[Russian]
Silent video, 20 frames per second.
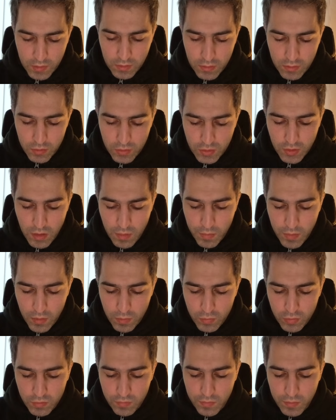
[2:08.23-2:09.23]
Начинаем
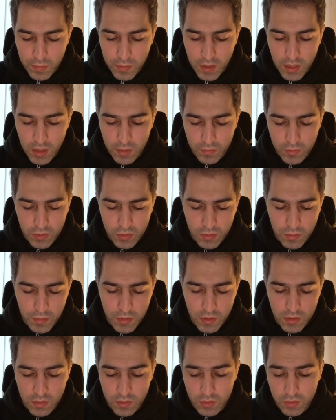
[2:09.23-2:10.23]
работу, выбираем наш
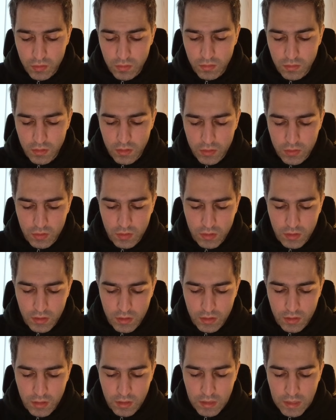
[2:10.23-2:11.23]
обратный кошелек Ledger
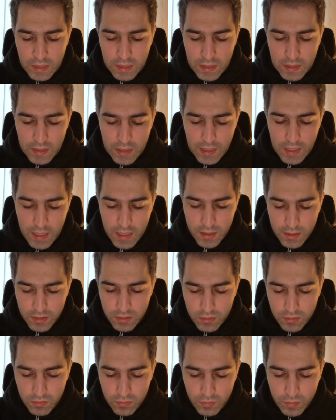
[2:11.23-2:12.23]
Nano
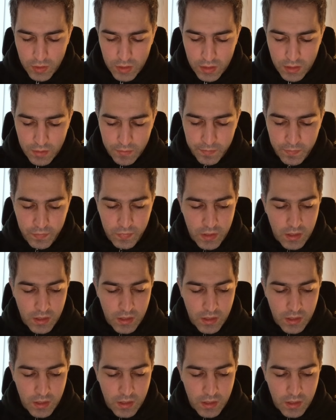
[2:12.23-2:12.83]
S у меня.